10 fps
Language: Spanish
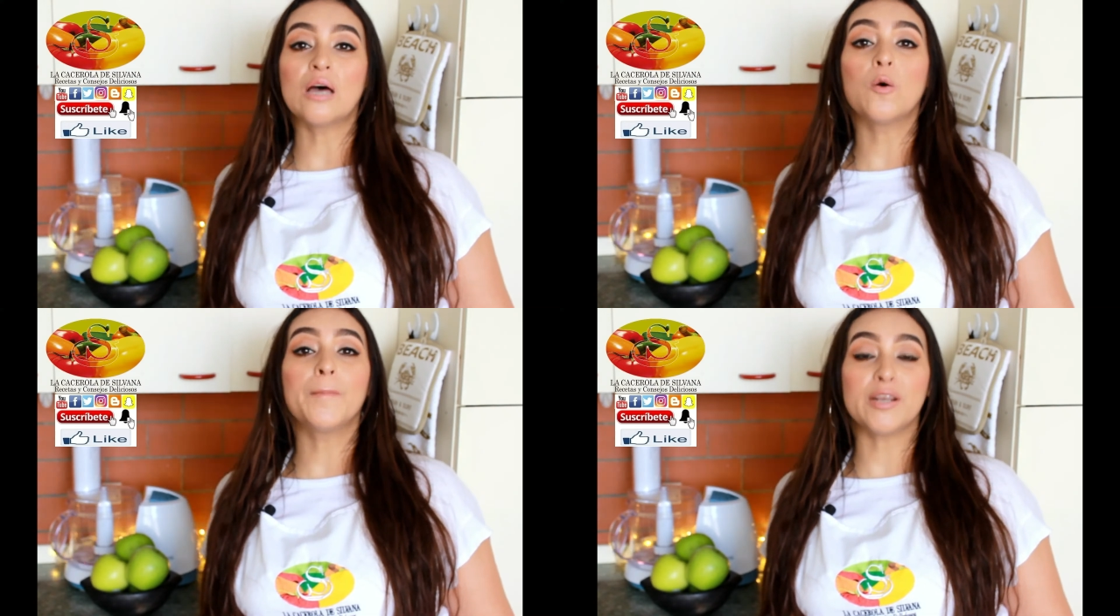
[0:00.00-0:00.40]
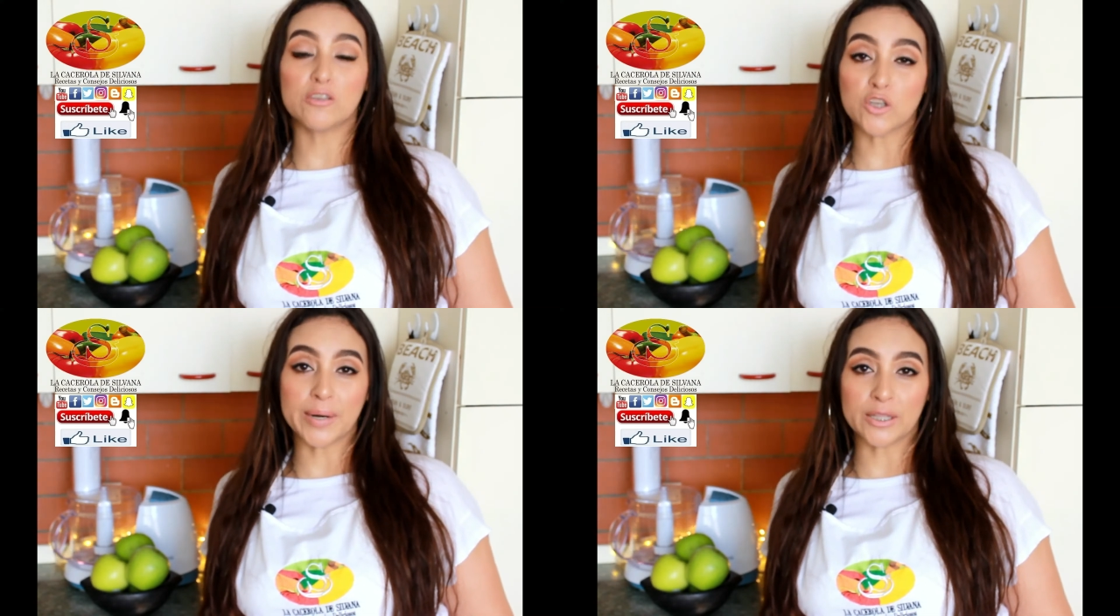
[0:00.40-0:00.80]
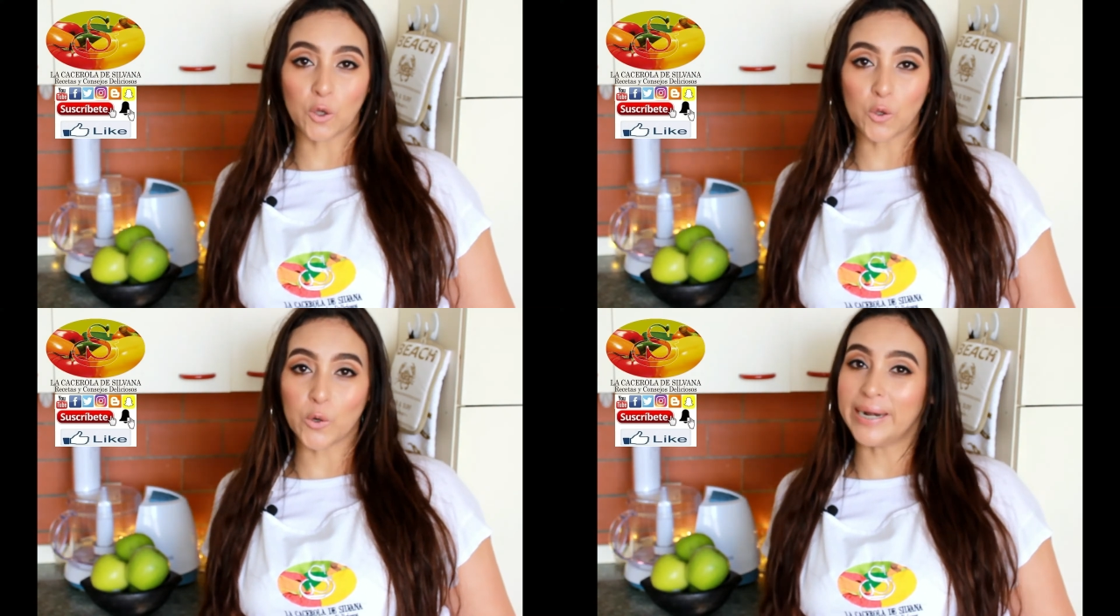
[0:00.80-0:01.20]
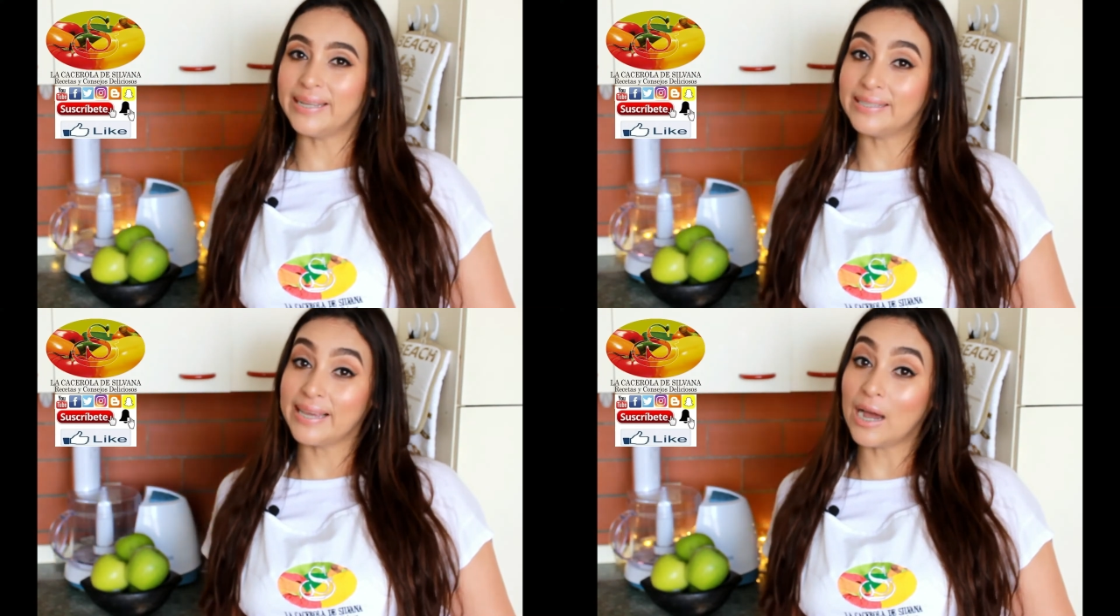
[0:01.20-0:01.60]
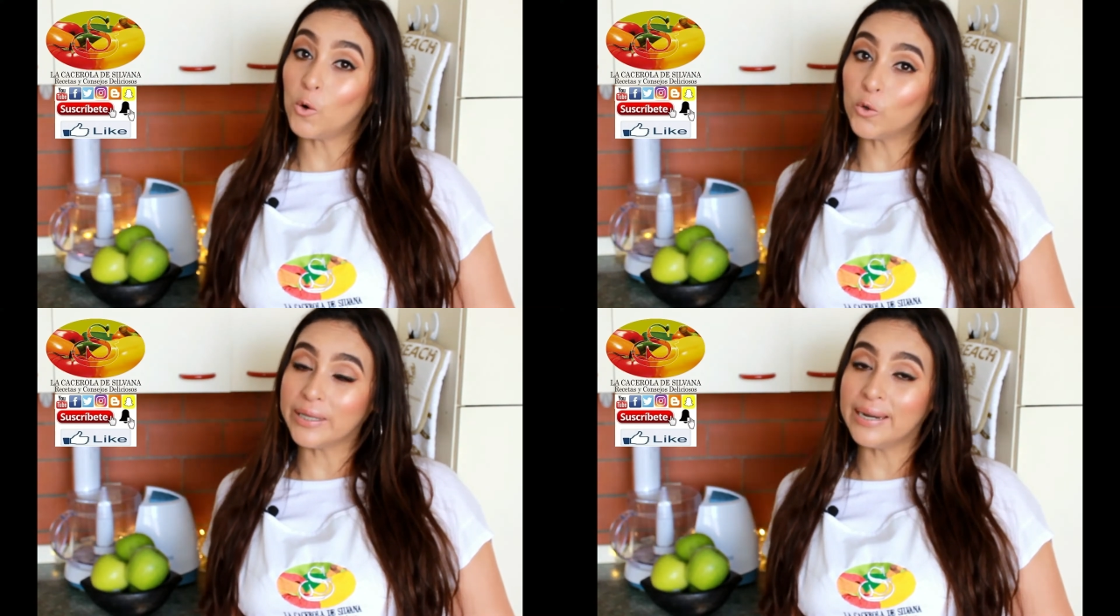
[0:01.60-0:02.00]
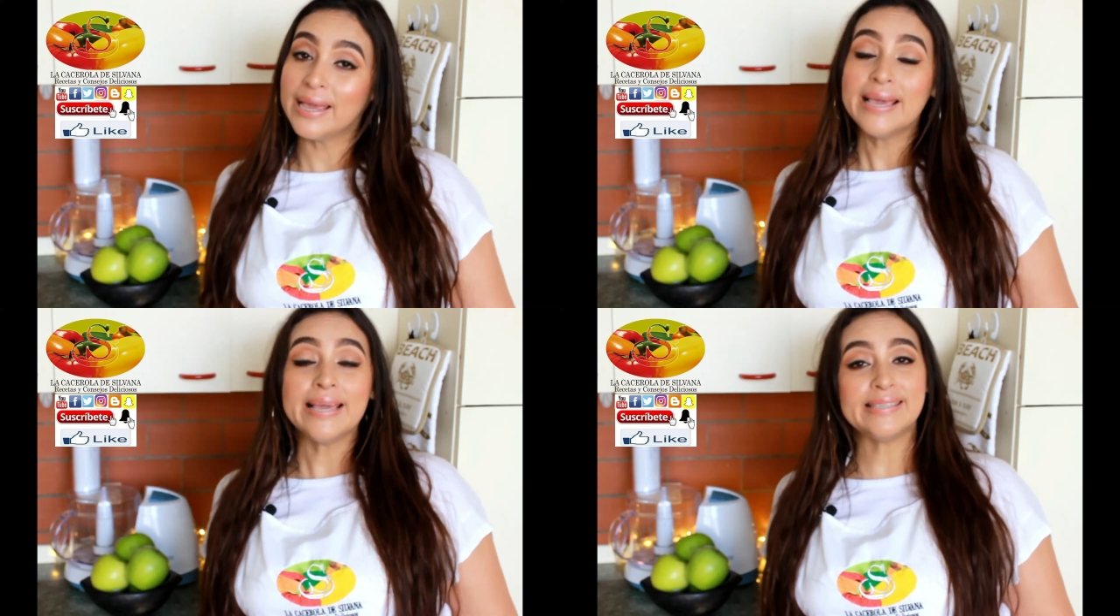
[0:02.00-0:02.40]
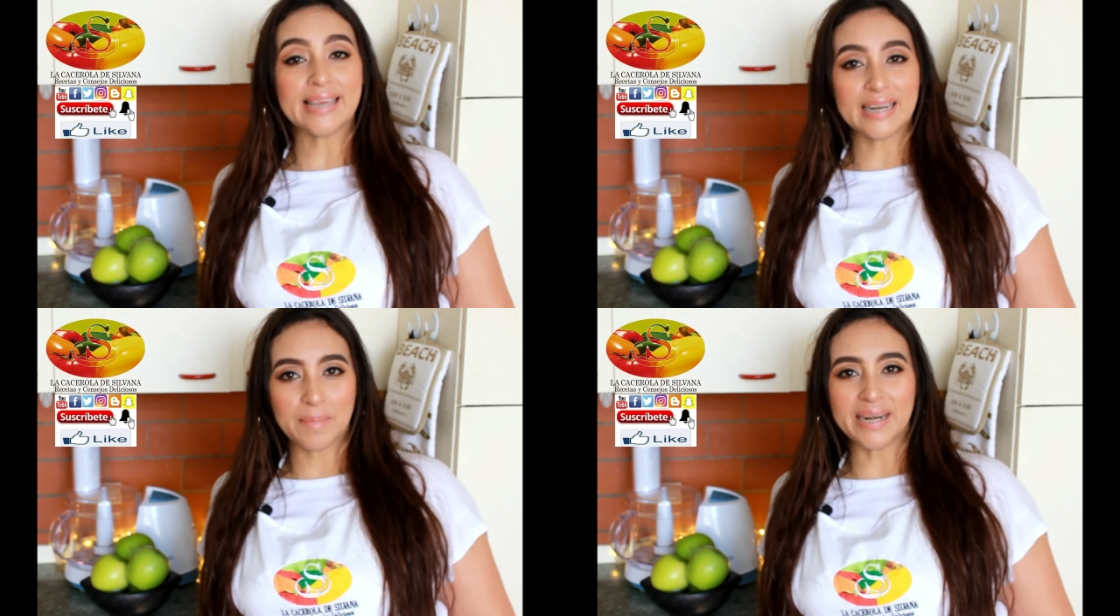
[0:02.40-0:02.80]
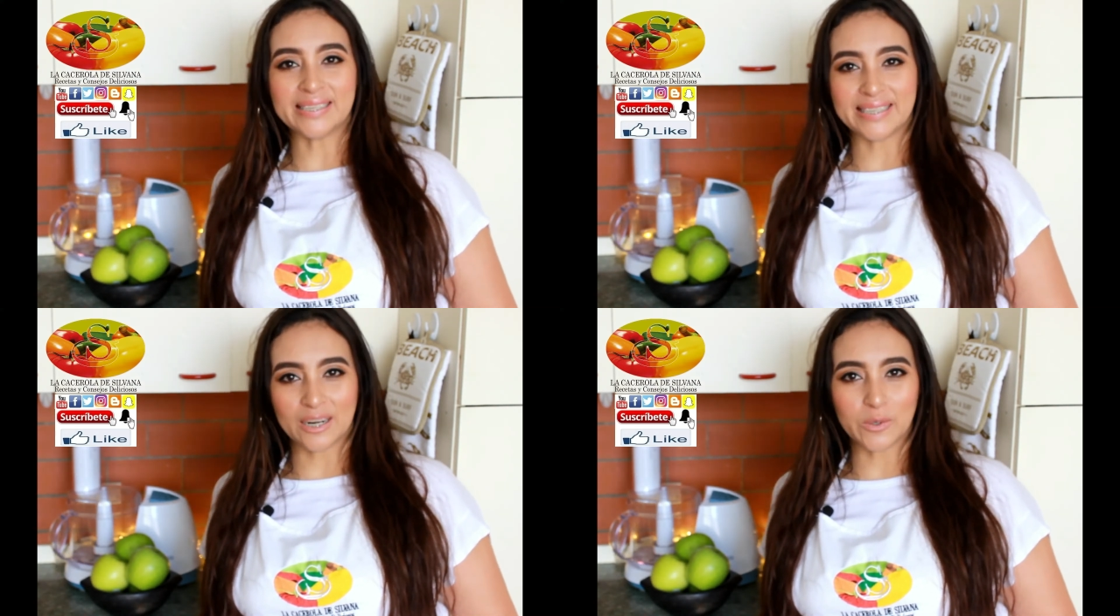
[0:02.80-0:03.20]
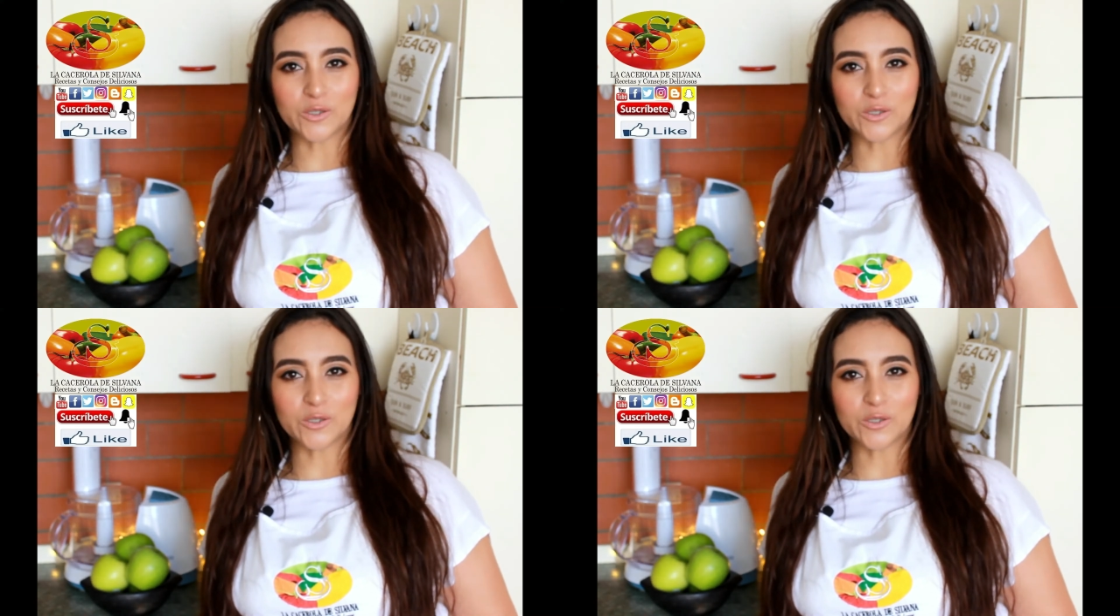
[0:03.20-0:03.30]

pero sobre todo que les sea útil y se animen a hacerlo en sus